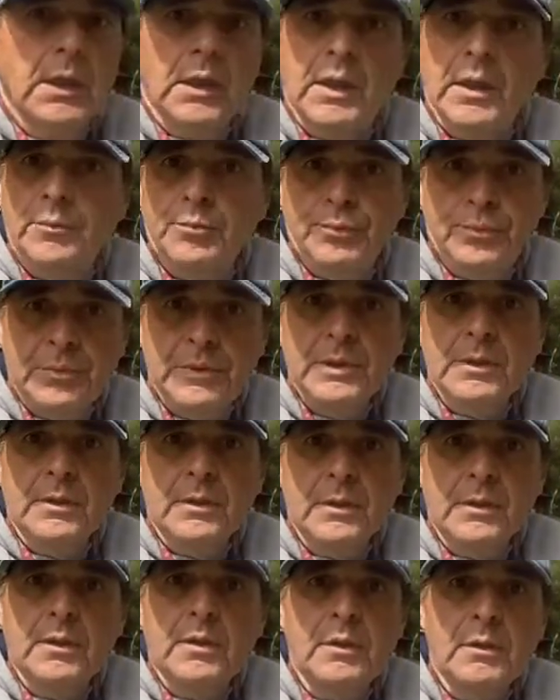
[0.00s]
Et puis,
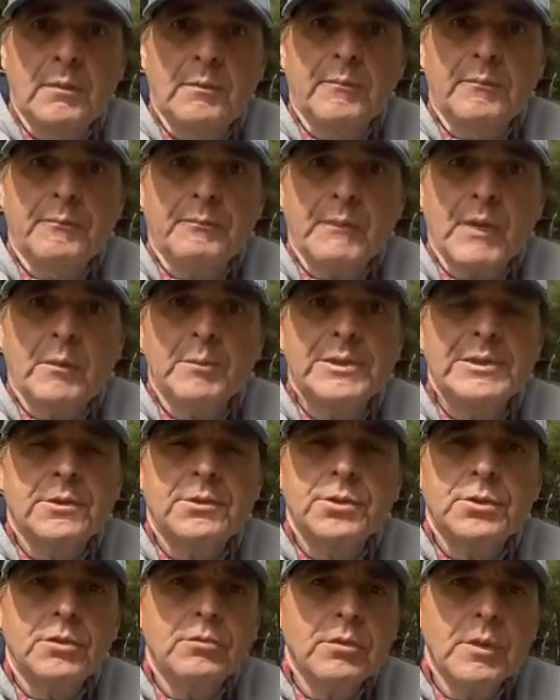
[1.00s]
parce
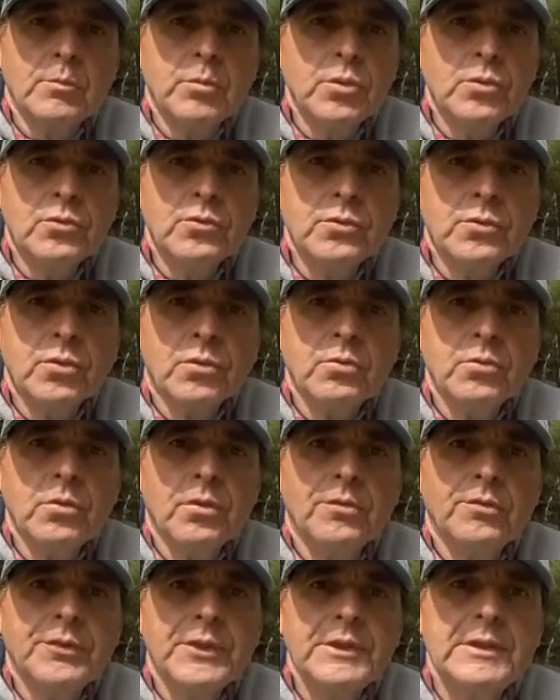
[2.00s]
que j'en vois beaucoup trop
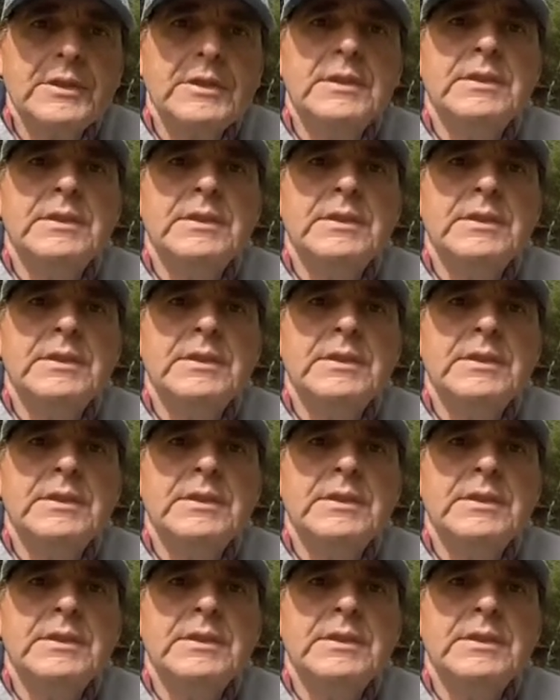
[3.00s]
en fait